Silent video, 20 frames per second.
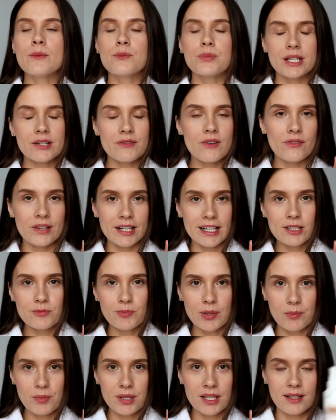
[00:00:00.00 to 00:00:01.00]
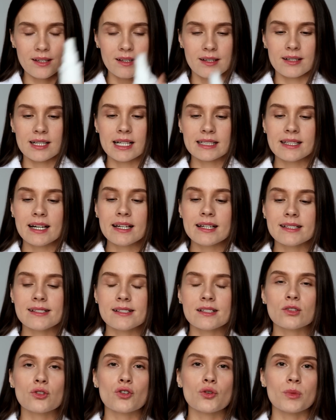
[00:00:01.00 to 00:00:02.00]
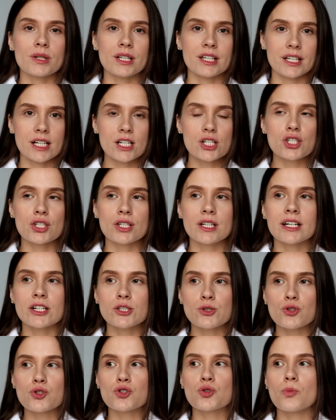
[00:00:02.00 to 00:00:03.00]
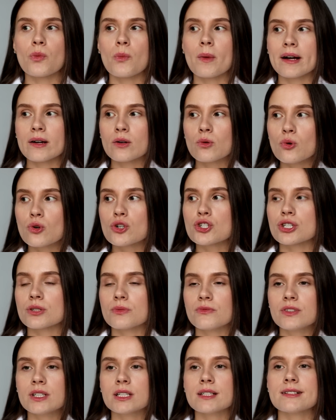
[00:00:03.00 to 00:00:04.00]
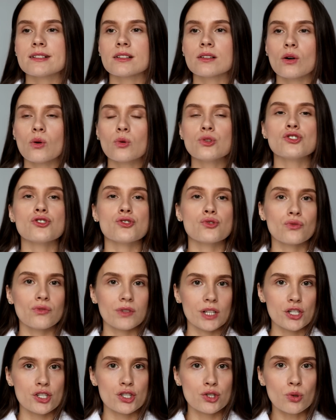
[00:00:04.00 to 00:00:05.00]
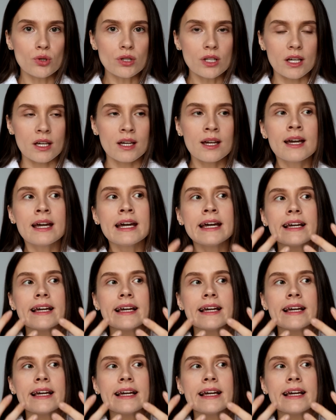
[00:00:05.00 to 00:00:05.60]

Первый вариант применения. Когда я делаю макияж и хочу, чтобы моя кожа выглядела очень увлажненной,